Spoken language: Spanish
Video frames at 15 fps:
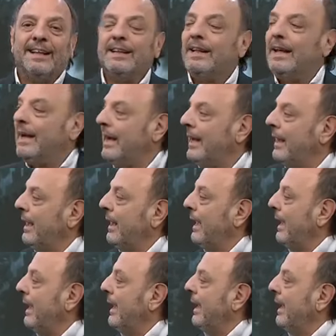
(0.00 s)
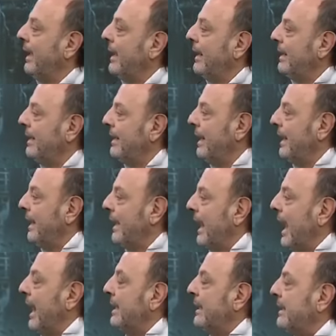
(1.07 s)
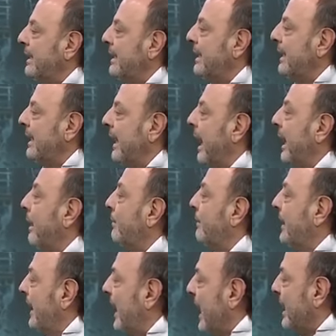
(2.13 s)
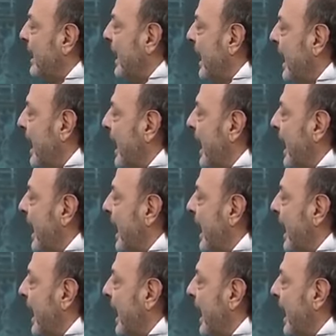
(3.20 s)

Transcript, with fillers: de, de anti. a la brigada.